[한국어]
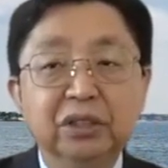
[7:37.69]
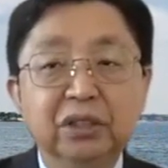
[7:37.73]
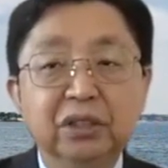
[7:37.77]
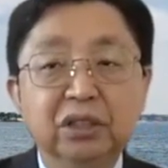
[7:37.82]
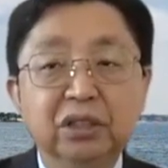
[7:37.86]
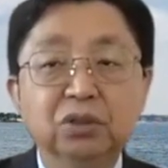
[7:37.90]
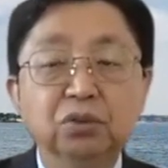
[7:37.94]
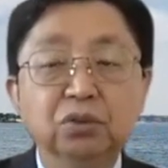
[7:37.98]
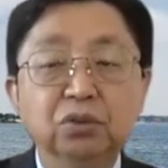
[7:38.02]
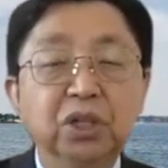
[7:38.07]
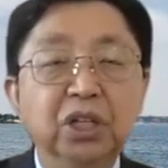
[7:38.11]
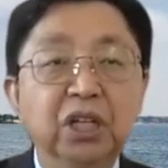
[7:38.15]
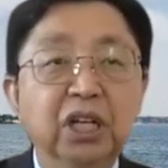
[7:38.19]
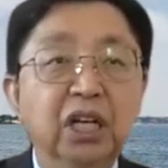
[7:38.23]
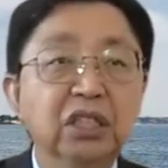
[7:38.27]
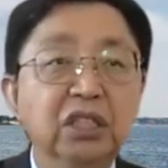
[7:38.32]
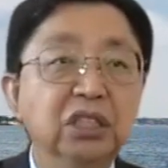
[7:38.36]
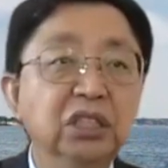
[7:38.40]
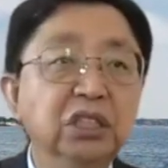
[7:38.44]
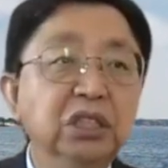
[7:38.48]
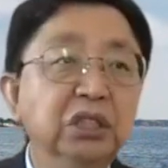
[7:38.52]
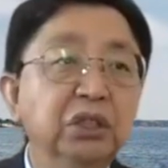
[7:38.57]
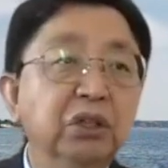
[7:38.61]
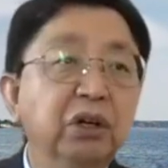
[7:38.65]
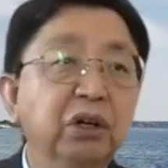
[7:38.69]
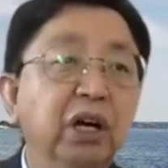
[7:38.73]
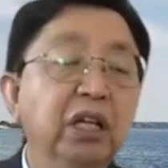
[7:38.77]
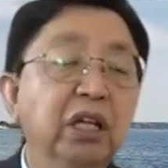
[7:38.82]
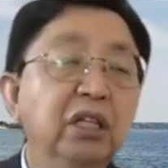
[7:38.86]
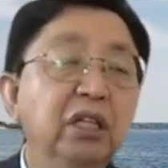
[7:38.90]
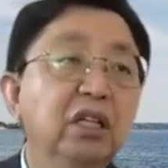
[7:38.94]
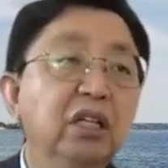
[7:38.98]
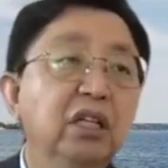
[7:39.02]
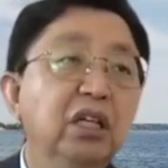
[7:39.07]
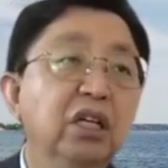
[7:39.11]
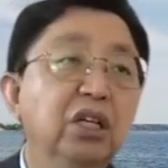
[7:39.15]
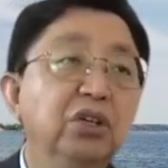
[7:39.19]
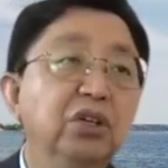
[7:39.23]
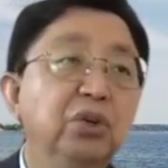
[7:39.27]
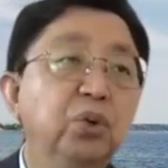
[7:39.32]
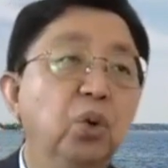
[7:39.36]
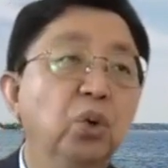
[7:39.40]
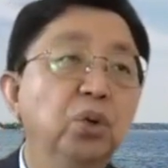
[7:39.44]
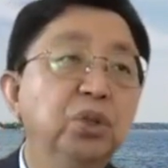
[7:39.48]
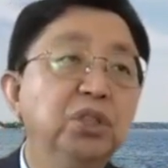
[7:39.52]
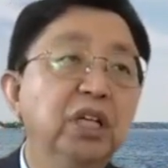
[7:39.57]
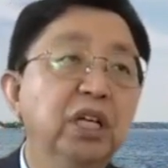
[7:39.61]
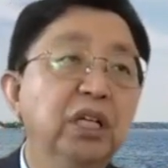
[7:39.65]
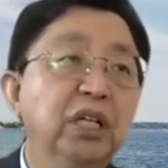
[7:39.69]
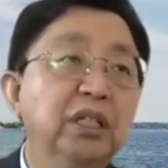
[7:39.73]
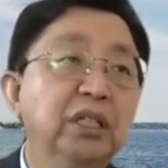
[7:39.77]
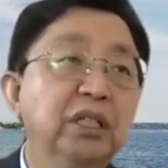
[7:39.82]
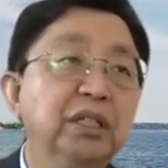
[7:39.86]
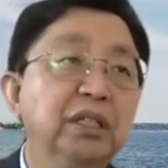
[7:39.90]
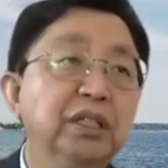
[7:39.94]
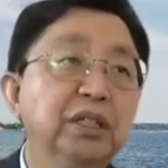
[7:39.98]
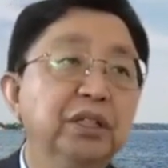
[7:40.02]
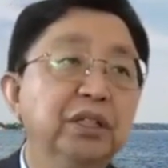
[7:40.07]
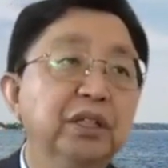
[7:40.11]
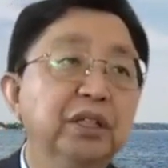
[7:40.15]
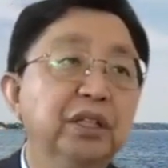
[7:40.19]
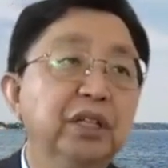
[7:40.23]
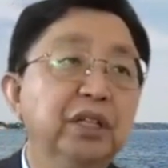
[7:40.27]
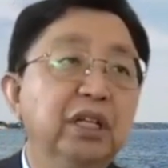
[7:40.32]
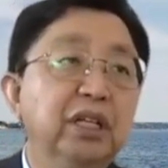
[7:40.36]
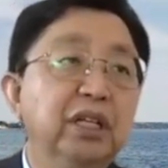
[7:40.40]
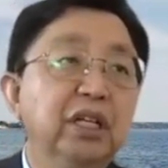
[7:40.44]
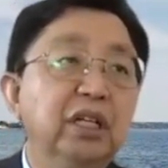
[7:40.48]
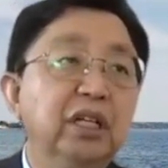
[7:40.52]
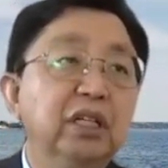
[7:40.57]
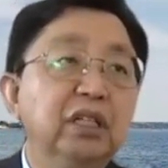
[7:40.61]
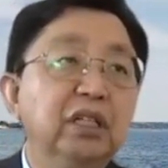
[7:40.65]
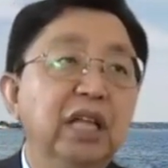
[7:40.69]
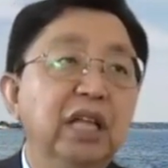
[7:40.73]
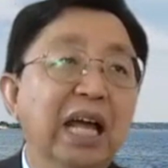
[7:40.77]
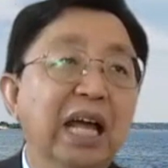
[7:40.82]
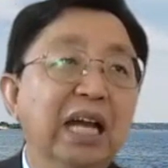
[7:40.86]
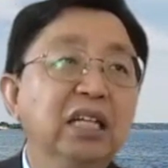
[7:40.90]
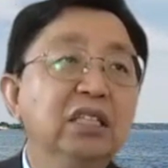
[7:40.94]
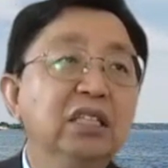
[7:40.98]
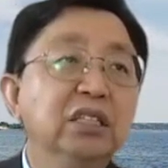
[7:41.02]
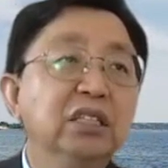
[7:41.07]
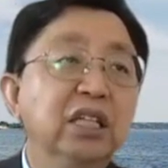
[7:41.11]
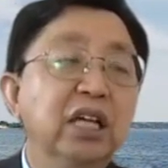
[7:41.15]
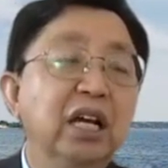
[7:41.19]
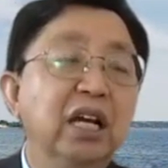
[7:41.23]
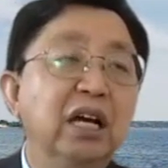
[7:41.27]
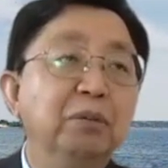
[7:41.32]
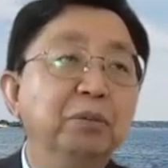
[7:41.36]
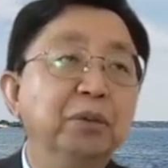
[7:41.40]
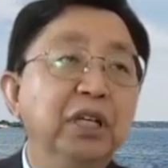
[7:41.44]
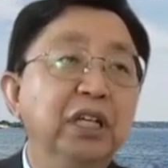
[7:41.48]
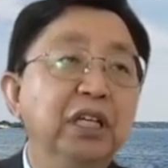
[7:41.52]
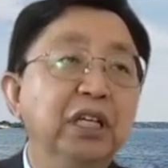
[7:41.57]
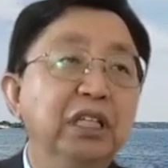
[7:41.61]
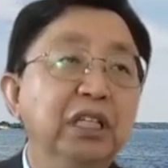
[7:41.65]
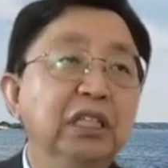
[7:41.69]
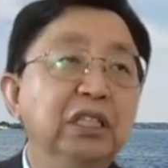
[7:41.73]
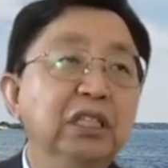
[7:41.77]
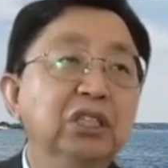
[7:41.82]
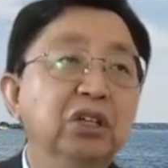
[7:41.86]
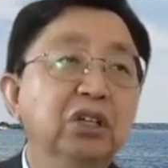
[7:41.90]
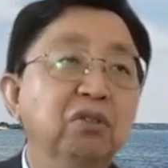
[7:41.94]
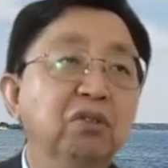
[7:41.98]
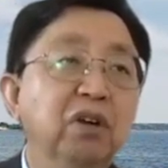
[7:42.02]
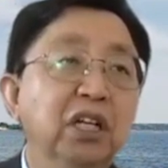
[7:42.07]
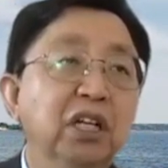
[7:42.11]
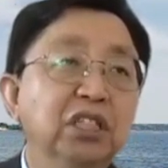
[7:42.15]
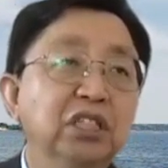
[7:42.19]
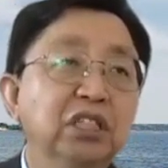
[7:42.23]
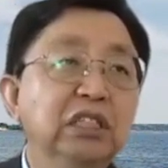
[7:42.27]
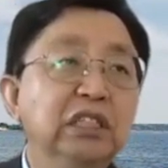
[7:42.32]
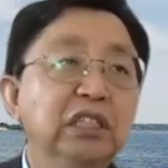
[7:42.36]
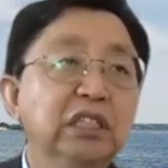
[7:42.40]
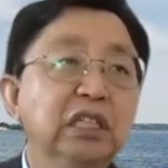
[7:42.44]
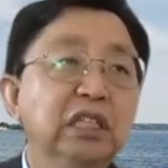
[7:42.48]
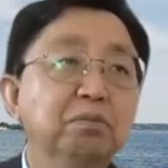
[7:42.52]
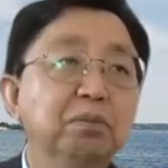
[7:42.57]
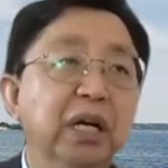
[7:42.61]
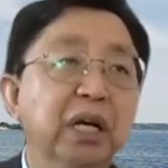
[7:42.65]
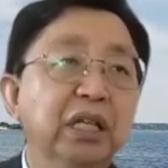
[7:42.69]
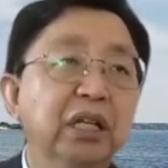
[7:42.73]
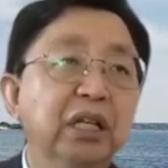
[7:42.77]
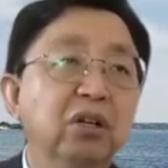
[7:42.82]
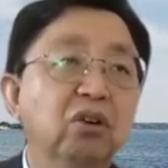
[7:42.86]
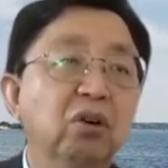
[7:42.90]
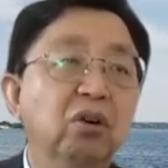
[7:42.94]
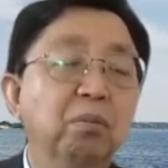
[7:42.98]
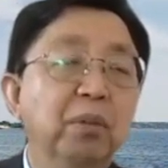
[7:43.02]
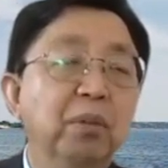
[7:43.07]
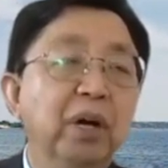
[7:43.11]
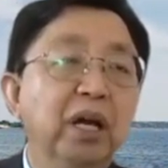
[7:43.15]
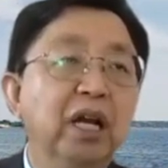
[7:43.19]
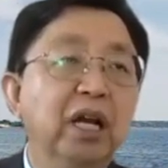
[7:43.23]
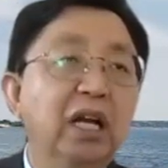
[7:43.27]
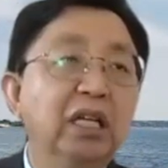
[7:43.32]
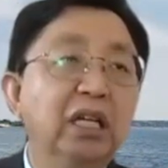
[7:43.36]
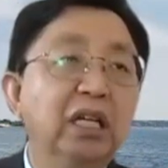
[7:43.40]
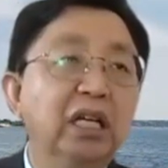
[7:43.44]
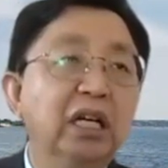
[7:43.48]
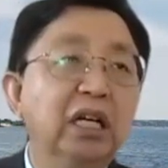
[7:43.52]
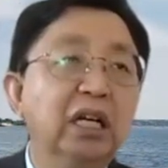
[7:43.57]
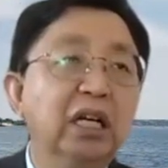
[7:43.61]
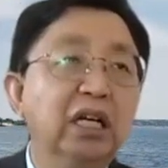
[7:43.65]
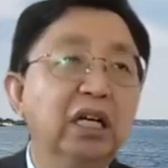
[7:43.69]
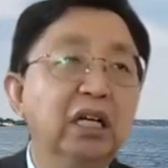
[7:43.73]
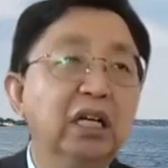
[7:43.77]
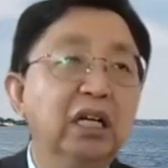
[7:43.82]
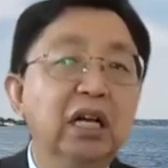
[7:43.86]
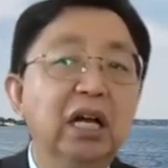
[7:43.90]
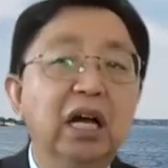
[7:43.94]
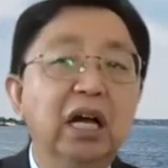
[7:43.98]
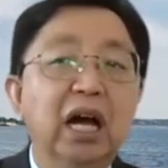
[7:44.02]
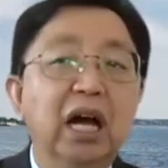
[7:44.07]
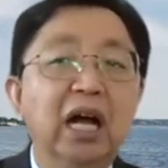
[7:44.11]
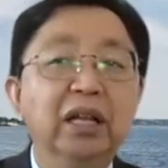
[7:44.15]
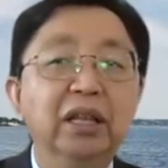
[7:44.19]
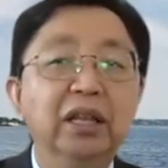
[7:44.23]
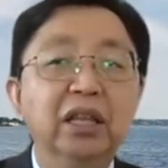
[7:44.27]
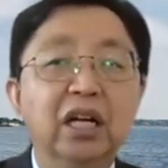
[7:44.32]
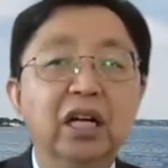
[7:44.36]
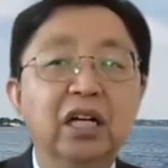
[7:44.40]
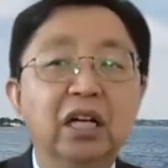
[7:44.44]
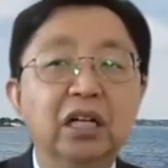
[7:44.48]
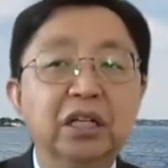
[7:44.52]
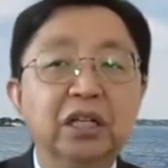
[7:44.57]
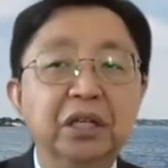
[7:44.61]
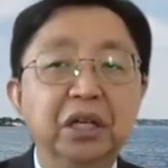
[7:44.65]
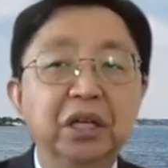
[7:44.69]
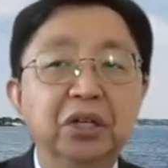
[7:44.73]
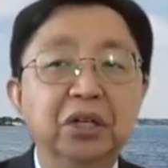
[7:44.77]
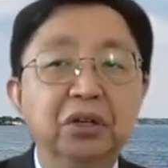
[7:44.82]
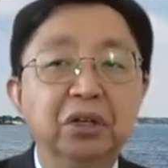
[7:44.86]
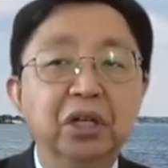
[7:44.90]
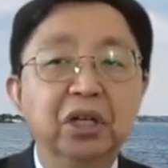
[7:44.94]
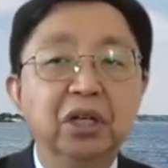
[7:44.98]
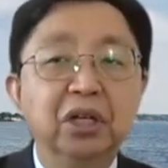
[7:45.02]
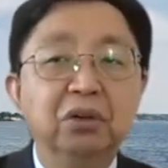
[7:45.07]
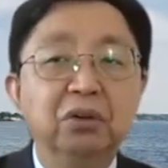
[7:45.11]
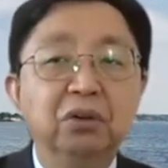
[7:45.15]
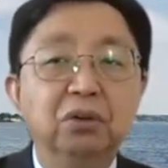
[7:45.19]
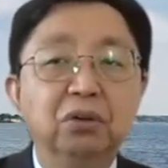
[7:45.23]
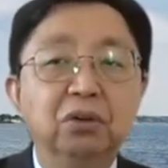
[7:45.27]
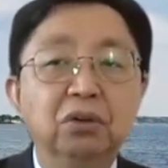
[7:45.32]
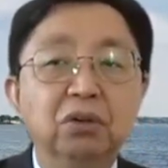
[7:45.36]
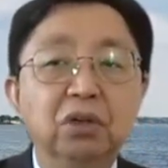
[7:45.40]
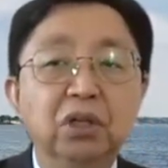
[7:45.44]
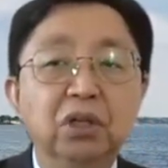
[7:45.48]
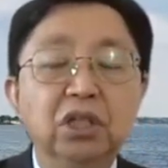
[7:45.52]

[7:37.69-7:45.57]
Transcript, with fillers: 그래서 우리가 진정한 교제는 마른 사람이 인정과 칭찬받을 것만 아니라 안타깝게 여길고